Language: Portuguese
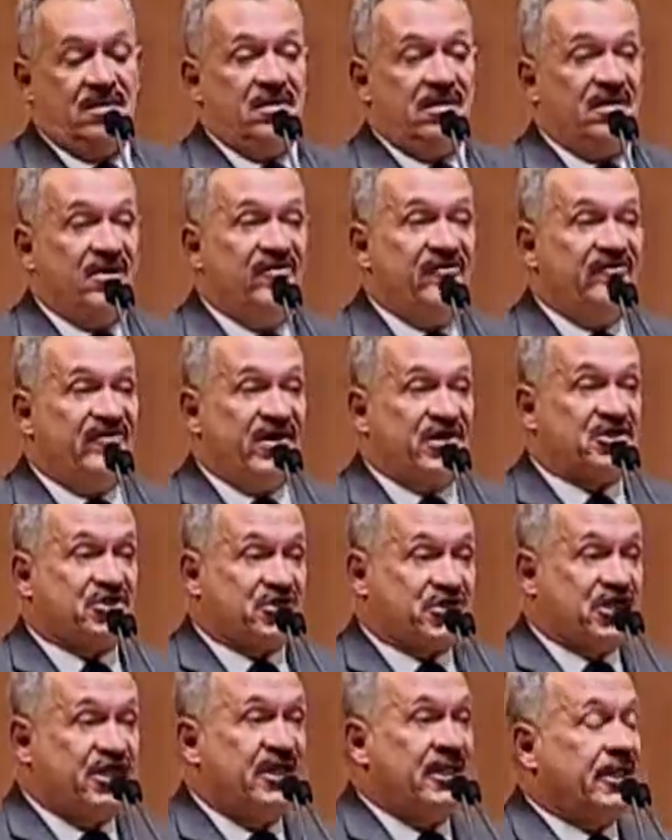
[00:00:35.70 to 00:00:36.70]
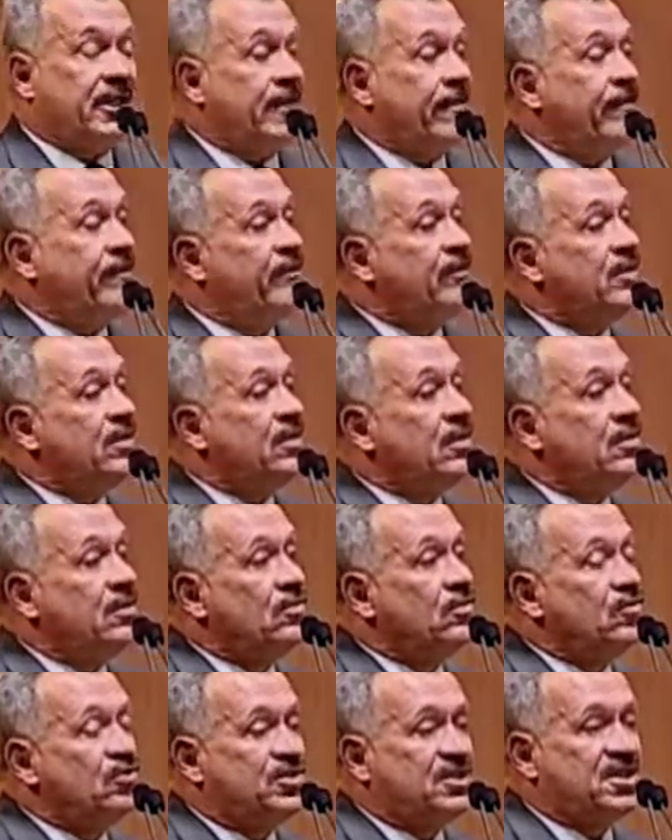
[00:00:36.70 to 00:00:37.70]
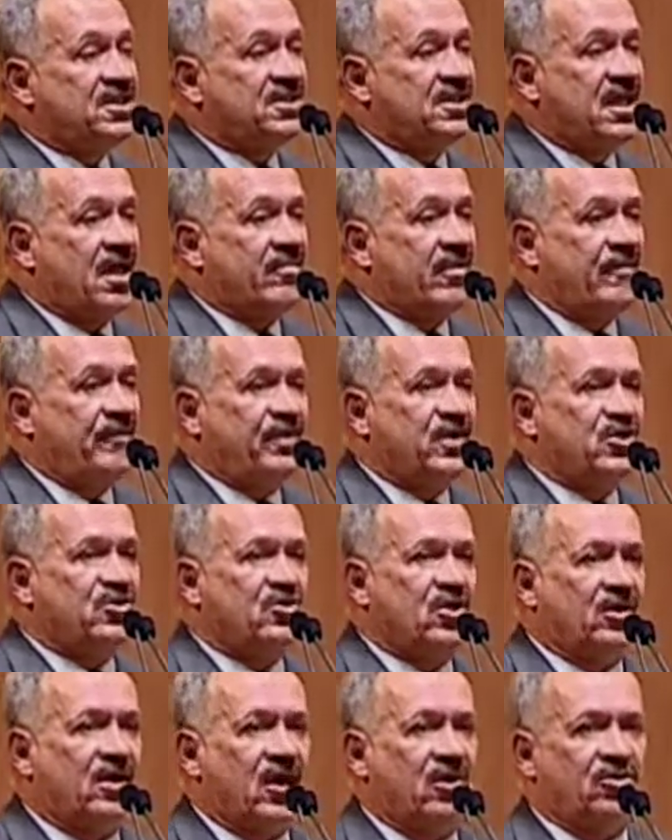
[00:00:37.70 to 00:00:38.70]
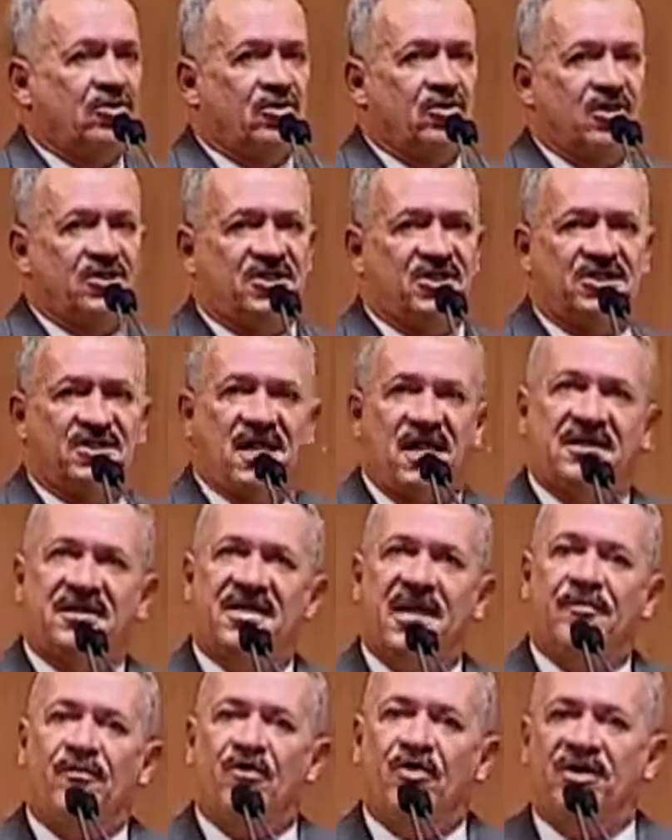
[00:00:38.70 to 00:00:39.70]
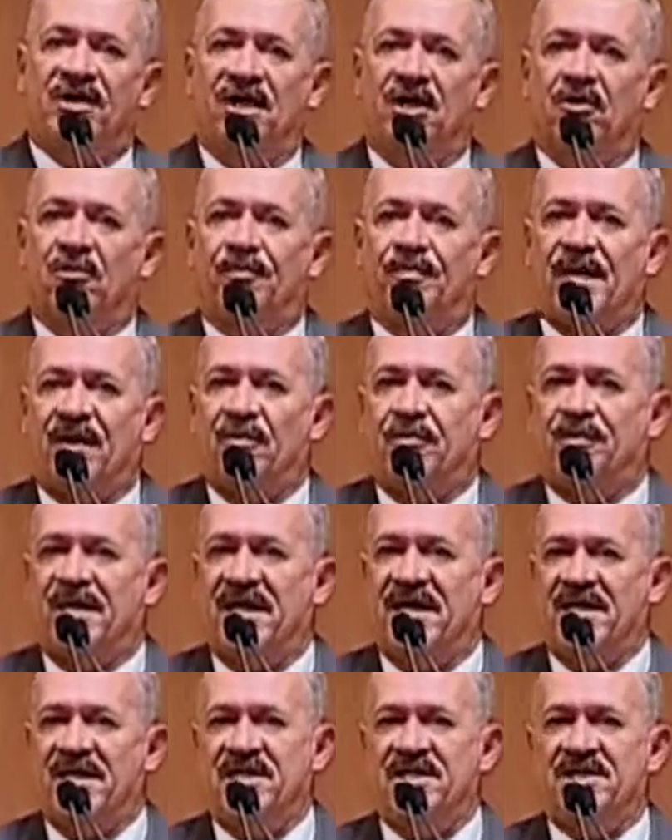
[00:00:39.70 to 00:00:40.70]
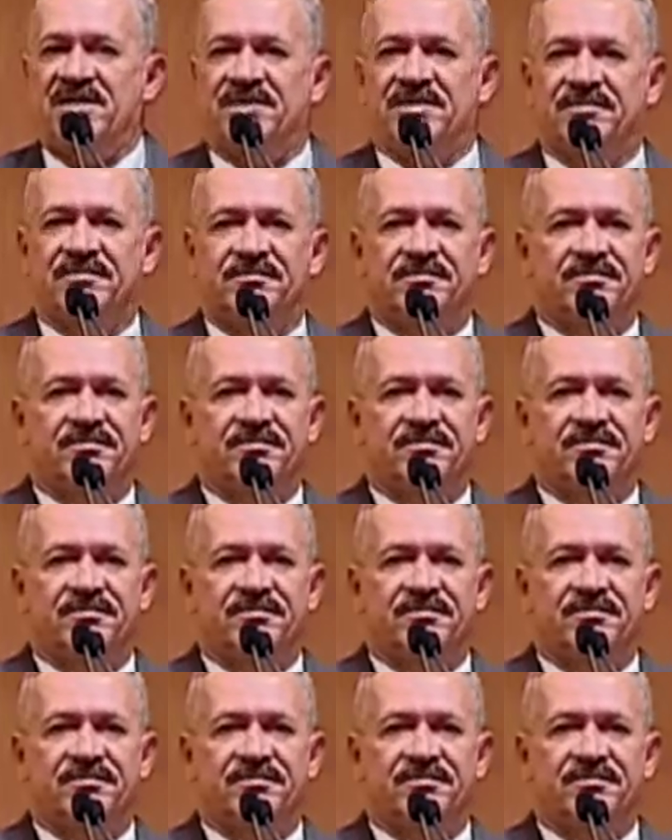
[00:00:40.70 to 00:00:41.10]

investir no sistema prisional do nosso estado, que é modelo para o país,